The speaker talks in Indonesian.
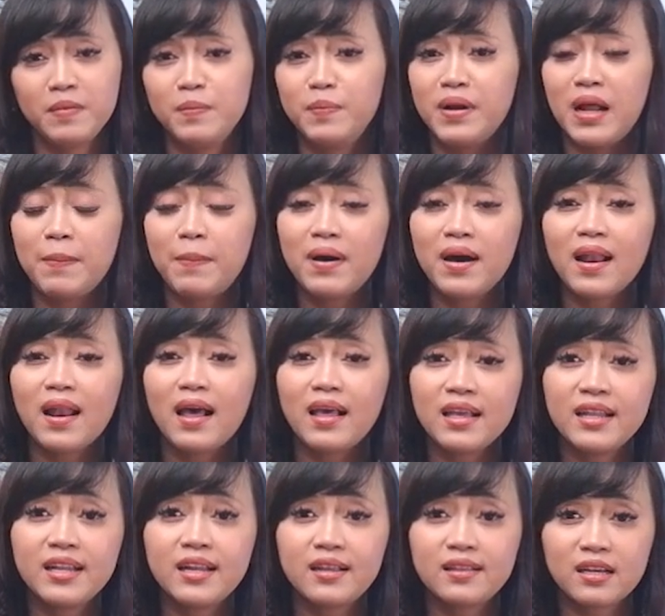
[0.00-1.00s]
Beberapa
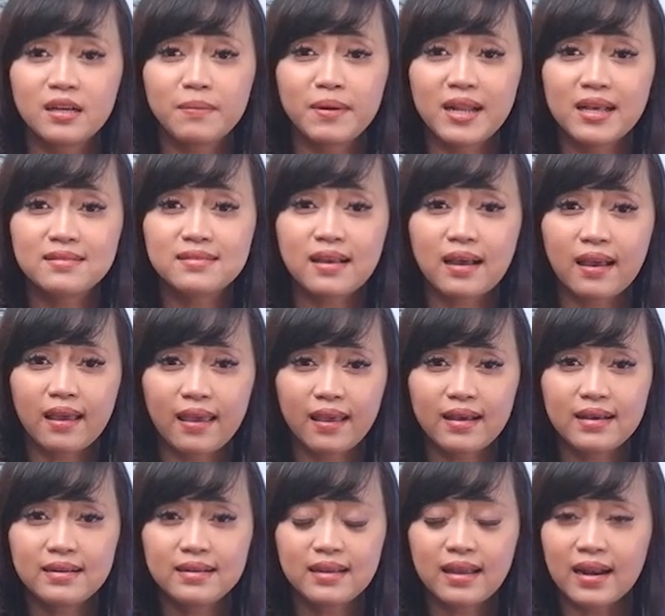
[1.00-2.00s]
klien yang datang pada
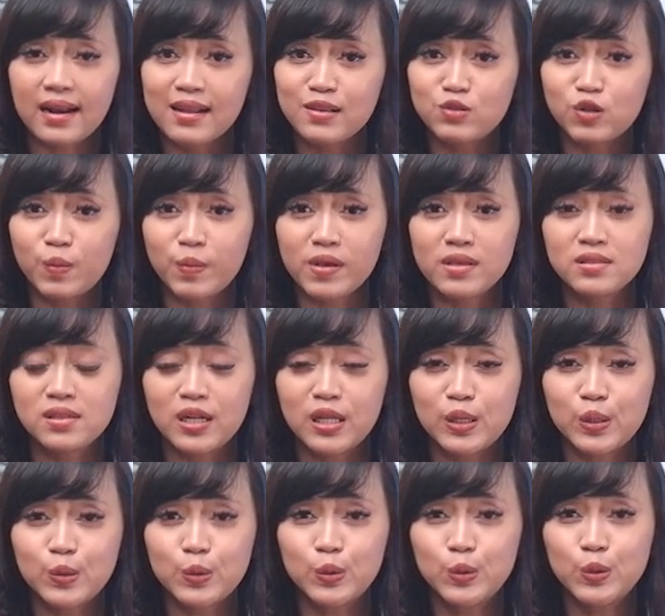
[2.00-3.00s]
saya karena suaminya
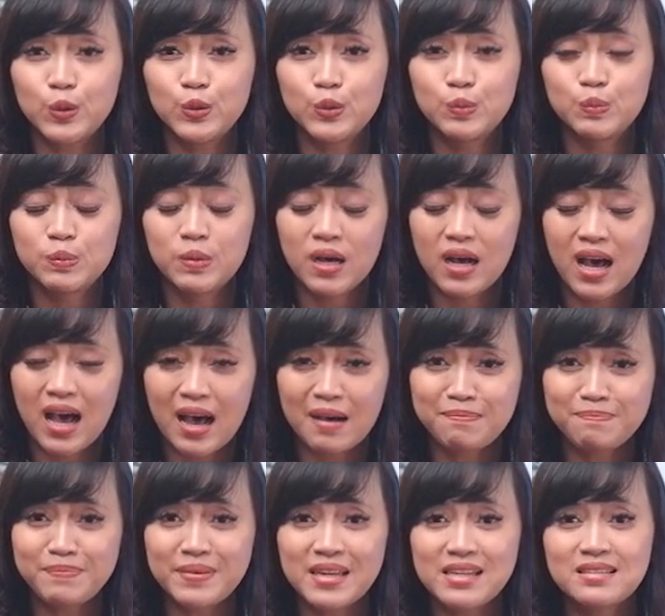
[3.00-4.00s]
selingkuh,
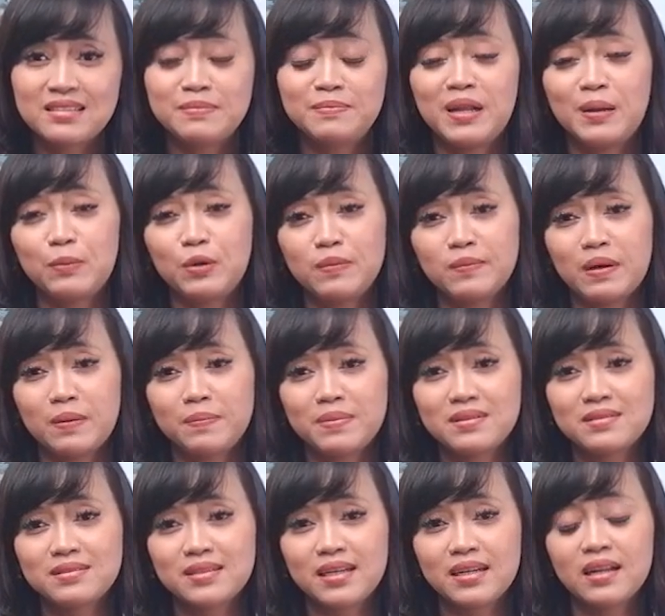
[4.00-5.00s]
hampir
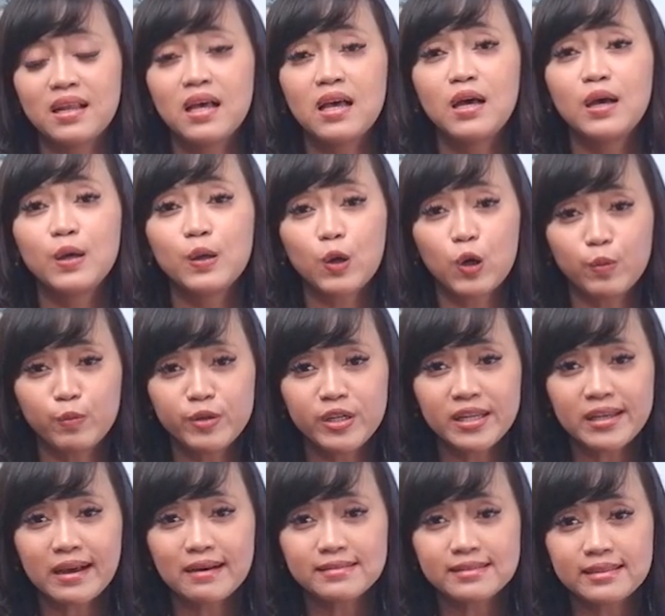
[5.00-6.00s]
95%
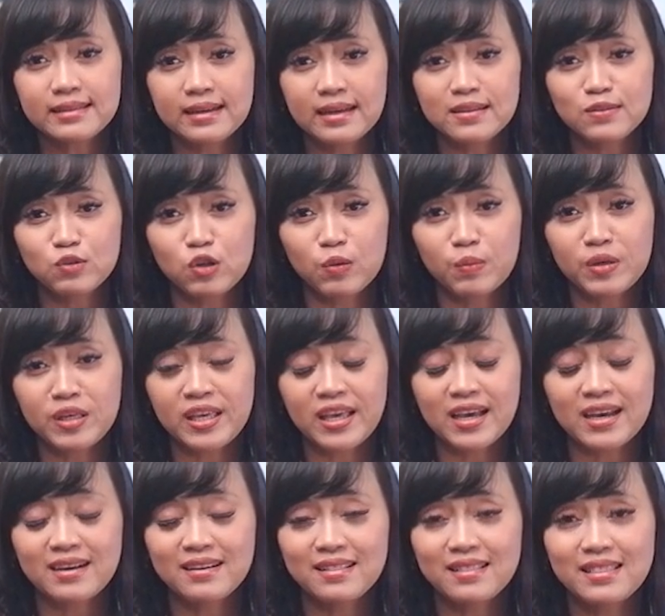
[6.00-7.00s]
komunikasi dengan
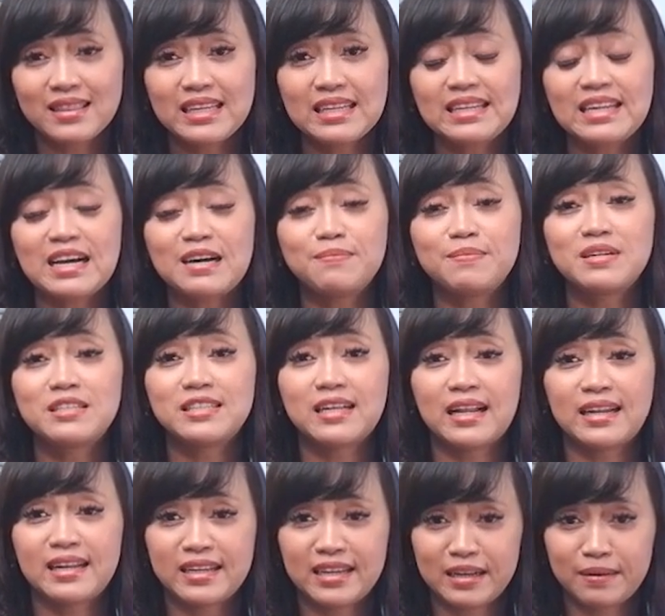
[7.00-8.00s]
suaminya tidak
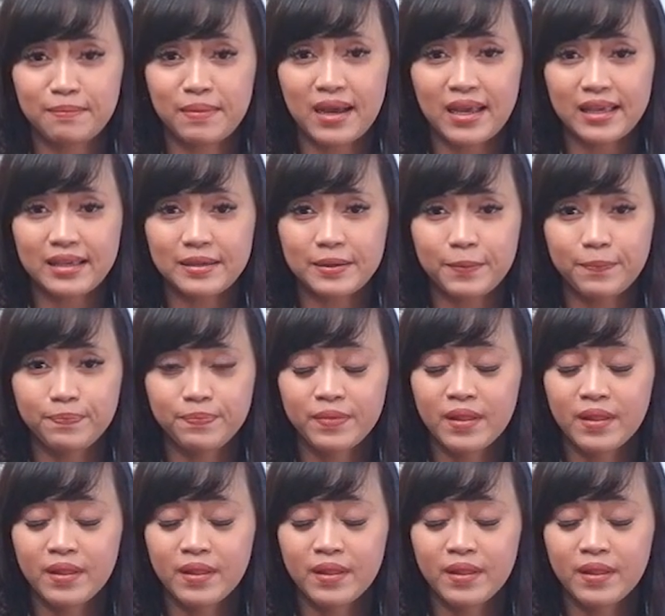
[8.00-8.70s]
berjalan dengan baik.